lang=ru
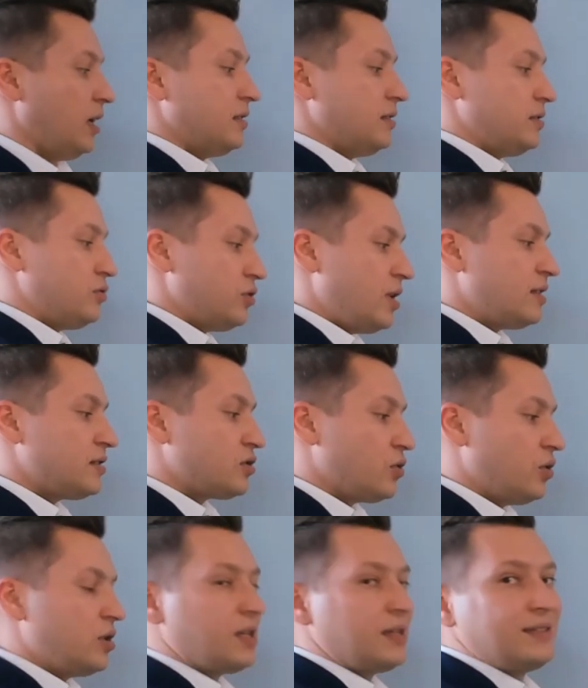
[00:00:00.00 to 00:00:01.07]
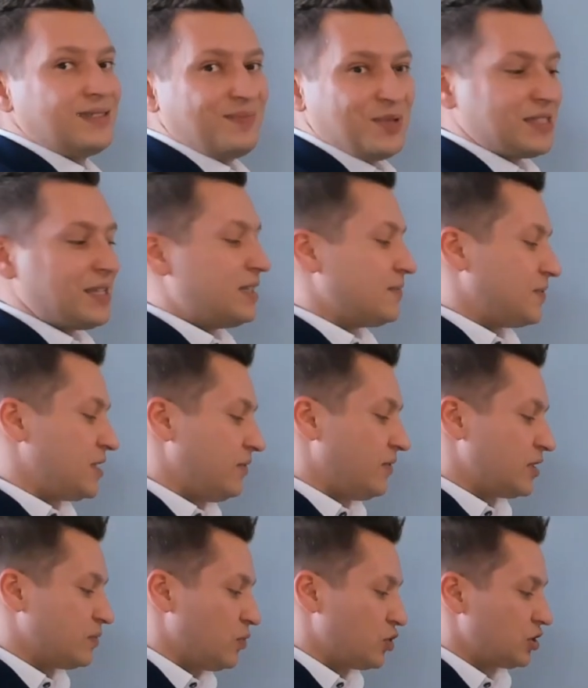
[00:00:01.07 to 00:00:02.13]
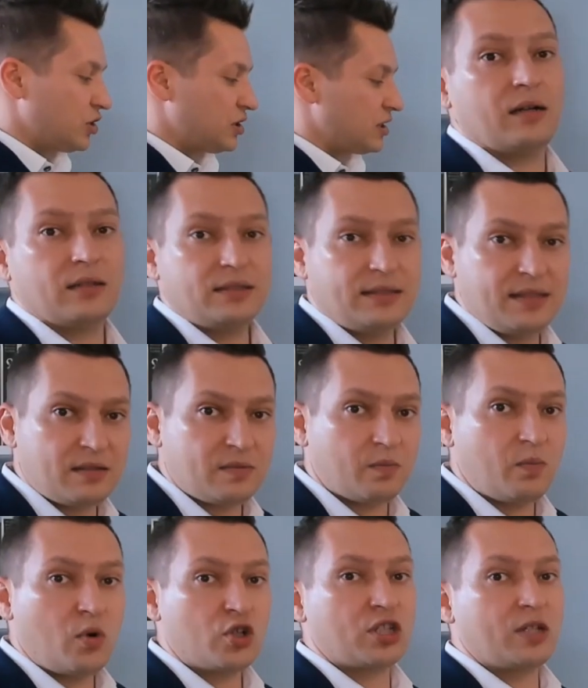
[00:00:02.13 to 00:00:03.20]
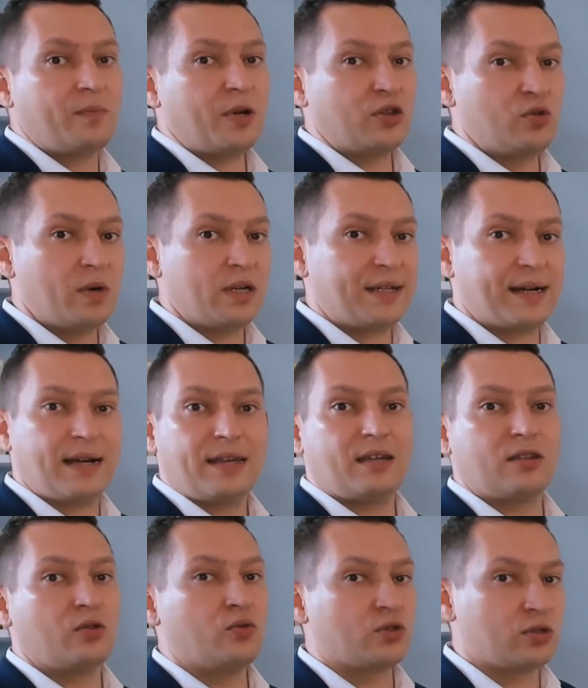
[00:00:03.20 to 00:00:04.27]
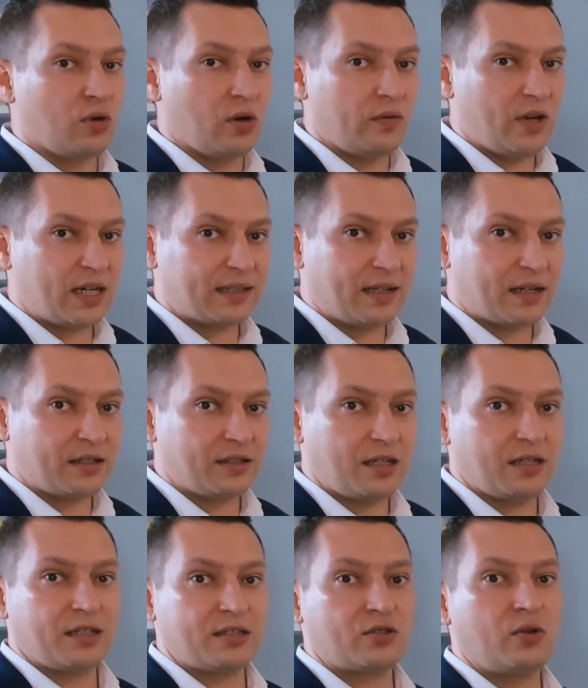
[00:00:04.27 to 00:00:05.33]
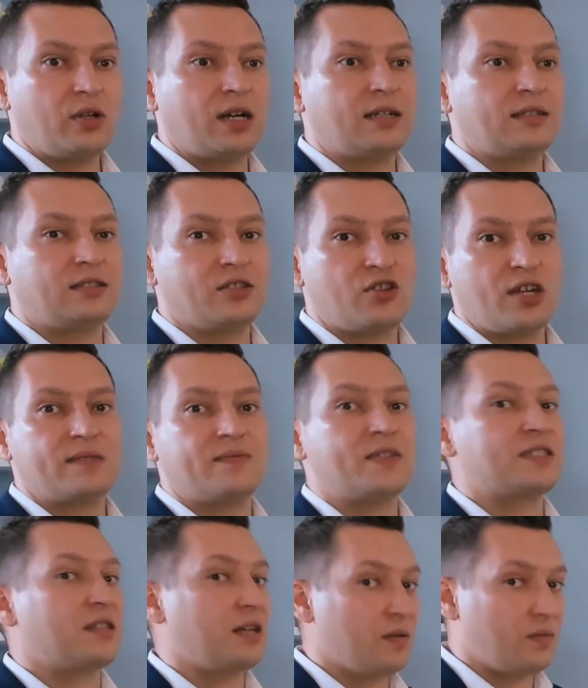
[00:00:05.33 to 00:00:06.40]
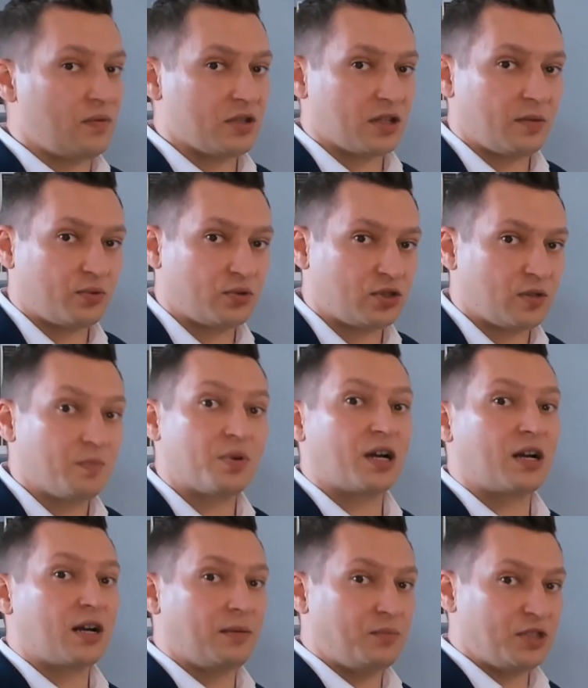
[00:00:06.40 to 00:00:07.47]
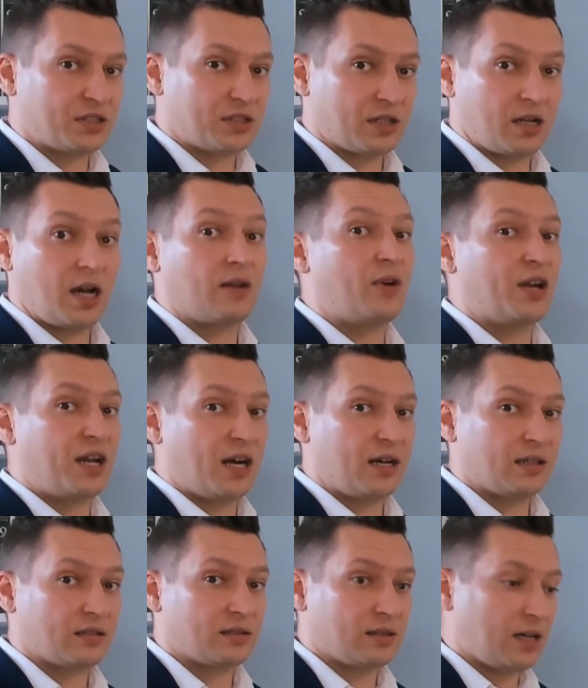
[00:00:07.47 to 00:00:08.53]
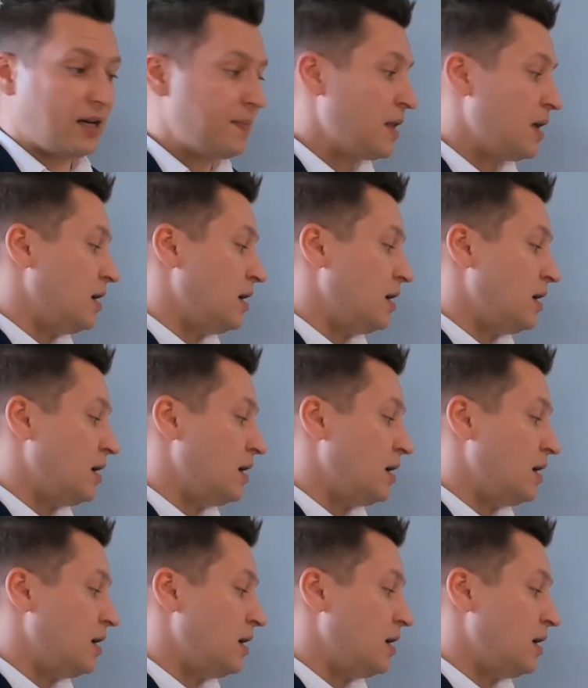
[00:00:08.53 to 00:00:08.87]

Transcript: сюда стоит записать все возможности. Здесь можно подумать о каких-то условиях на рынке, насколько сейчас востребован, допустим, программист, как вариант, да,